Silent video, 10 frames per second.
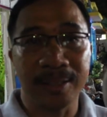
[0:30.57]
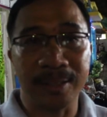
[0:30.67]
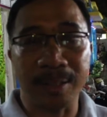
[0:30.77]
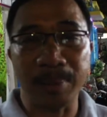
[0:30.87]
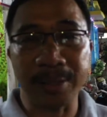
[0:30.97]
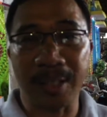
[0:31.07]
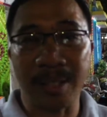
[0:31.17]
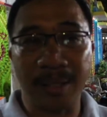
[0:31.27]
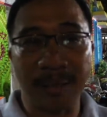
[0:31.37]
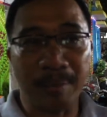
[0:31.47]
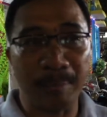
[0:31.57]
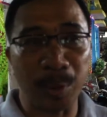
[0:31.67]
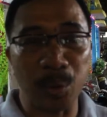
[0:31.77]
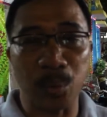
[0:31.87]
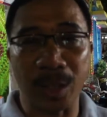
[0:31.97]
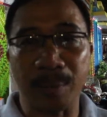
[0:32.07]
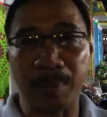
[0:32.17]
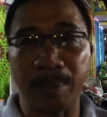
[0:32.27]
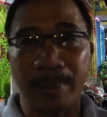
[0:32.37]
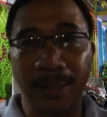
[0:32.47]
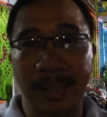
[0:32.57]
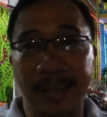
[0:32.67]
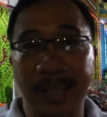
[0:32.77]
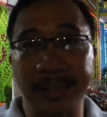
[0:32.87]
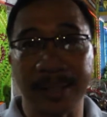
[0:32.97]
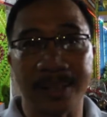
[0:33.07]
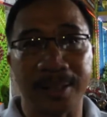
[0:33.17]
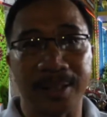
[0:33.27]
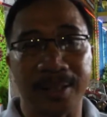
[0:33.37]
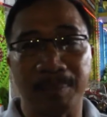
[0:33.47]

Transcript: yang bisa menunjukkan kepada masyarakat hasil-hasil